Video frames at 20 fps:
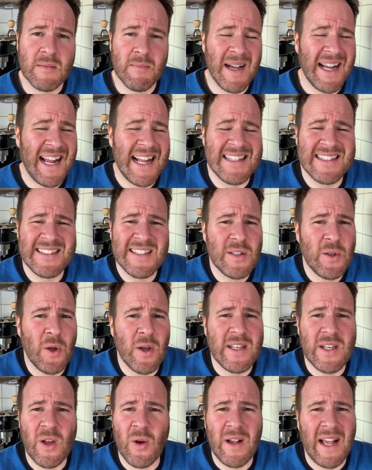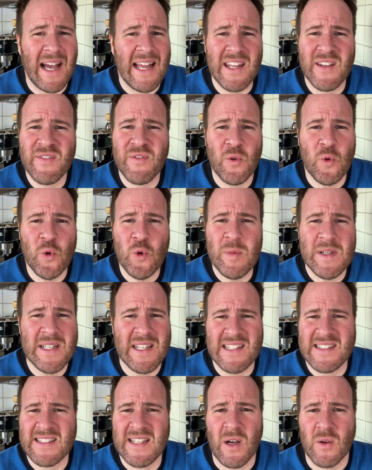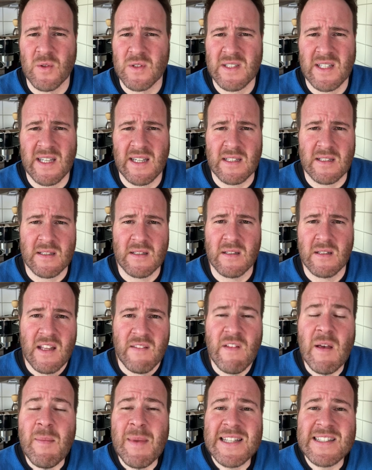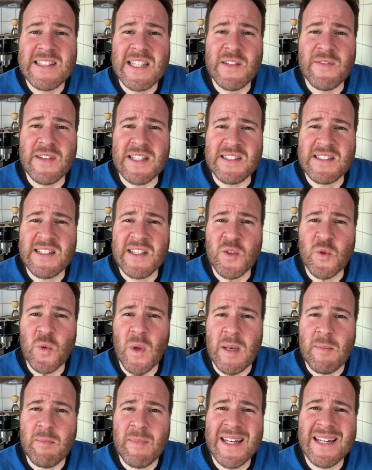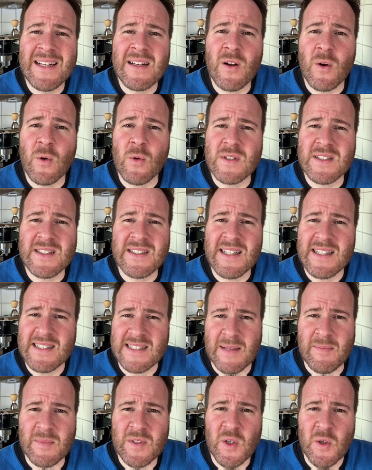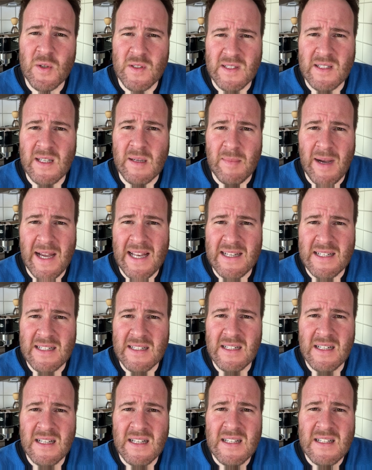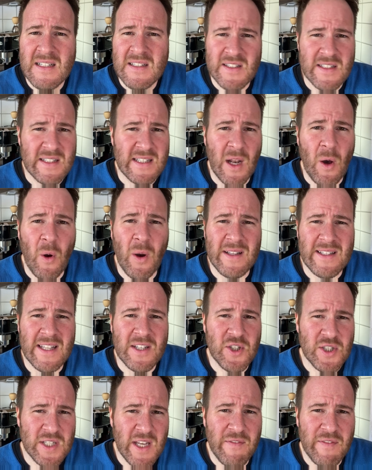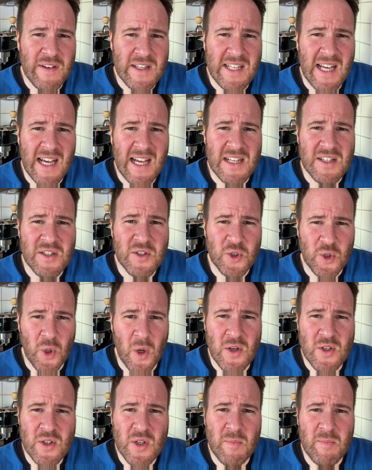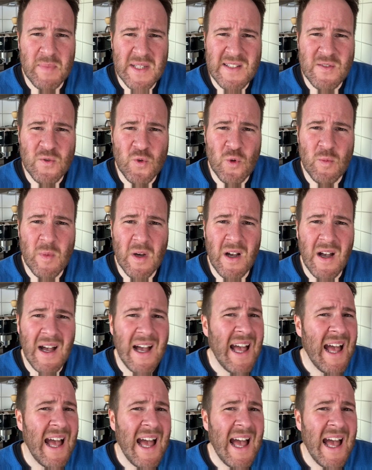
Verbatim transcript: Man kann es den Leuten auch gar nicht verübeln, dass sie austreten. Wenn man sieht, was nicht nur in mittelgroßen Gesamtkirchengemeinden, sondern auch in den Chefetagen deutscher Bistümer